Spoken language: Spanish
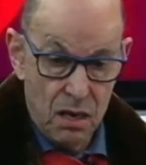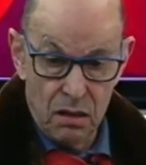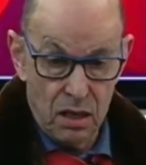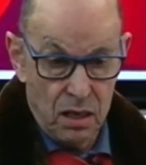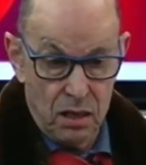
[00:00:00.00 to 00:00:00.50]

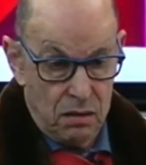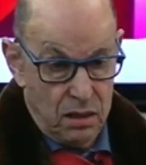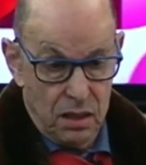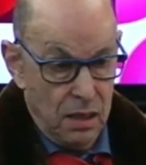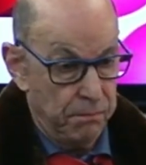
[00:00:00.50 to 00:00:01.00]

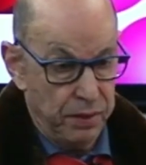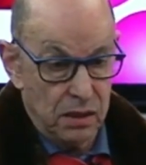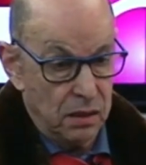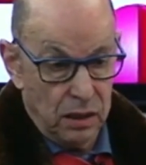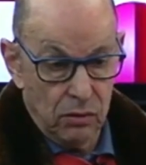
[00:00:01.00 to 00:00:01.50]
que se han
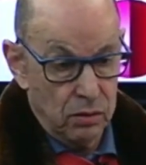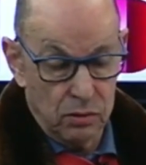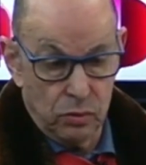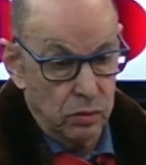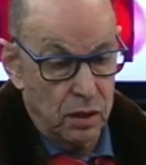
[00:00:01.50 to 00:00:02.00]
presentado en
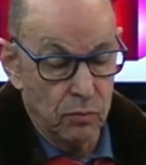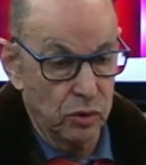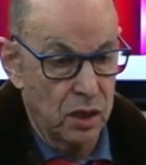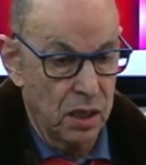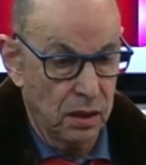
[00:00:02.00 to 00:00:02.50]
los últimos
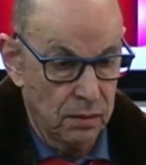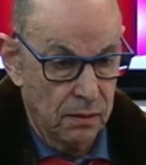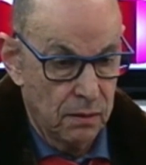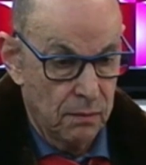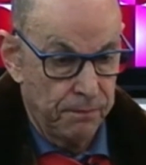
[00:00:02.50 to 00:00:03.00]
días,
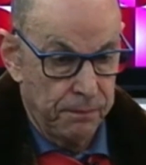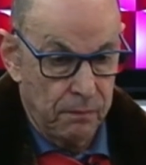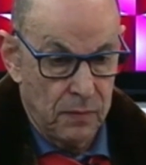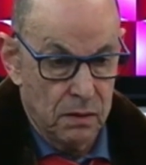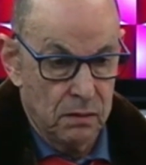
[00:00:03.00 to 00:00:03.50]

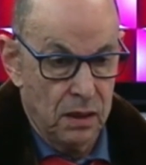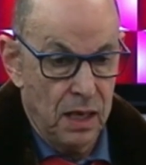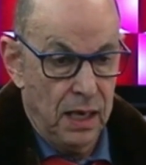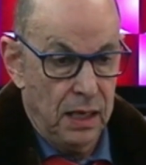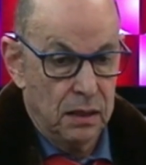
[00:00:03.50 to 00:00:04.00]
se
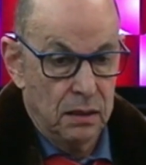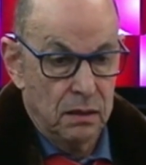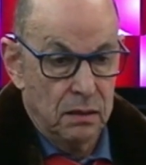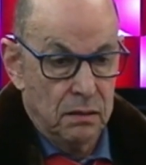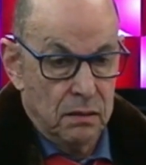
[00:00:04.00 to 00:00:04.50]
ha
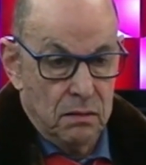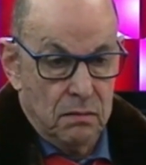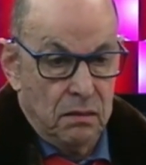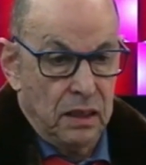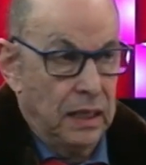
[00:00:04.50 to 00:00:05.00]

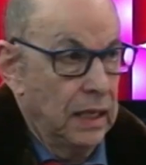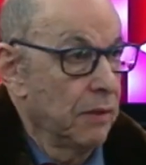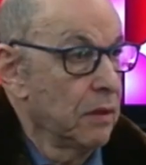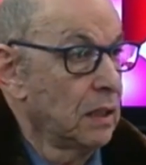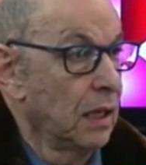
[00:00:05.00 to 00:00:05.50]

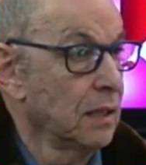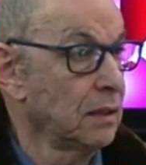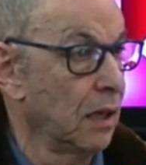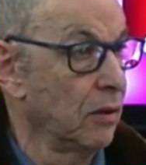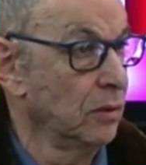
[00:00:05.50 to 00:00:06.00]

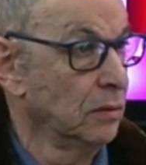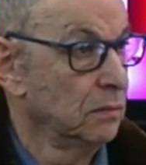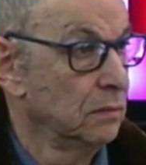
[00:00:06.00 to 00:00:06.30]
revitalizado,